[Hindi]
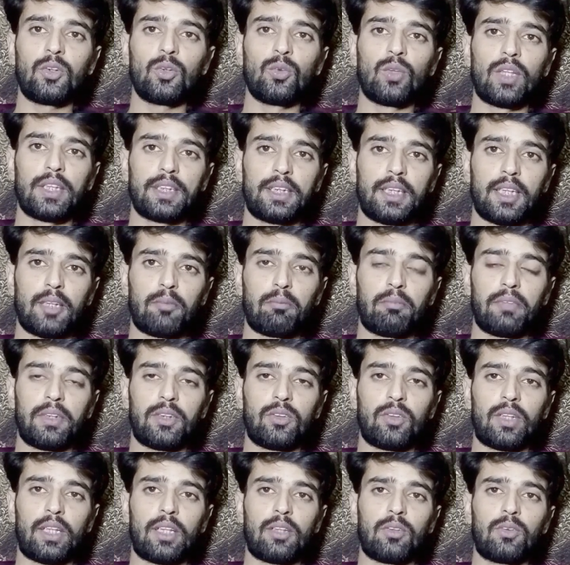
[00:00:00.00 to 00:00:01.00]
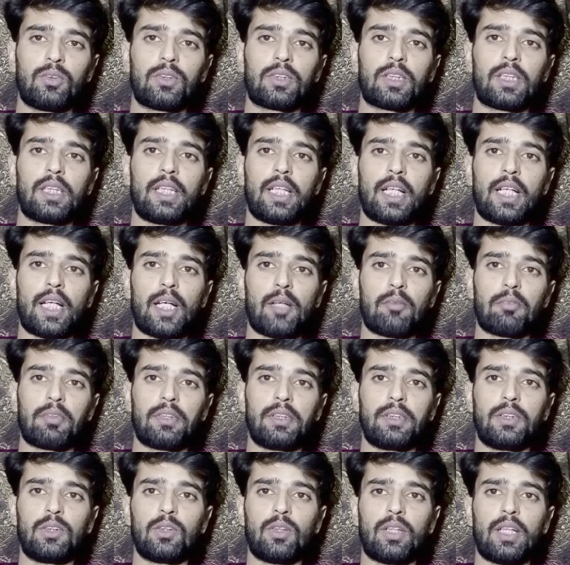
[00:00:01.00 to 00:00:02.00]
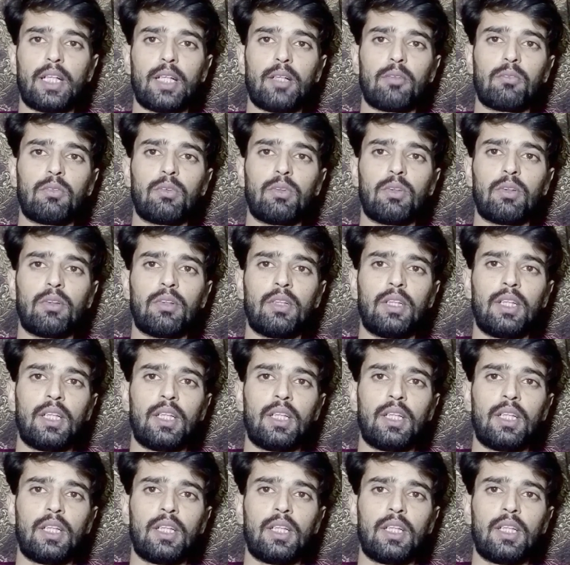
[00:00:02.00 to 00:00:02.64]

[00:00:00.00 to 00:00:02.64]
चूहा शेप में जो है उसकी एवरेज जो है वो